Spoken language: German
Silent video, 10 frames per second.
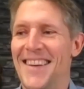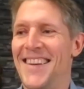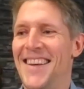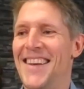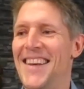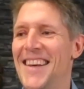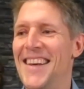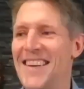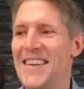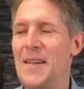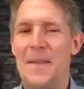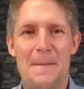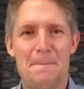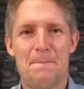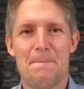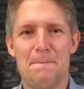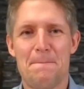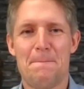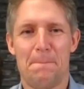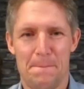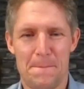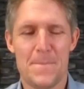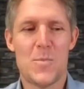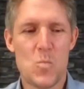ganzen heißen Dinger drin, wie Plug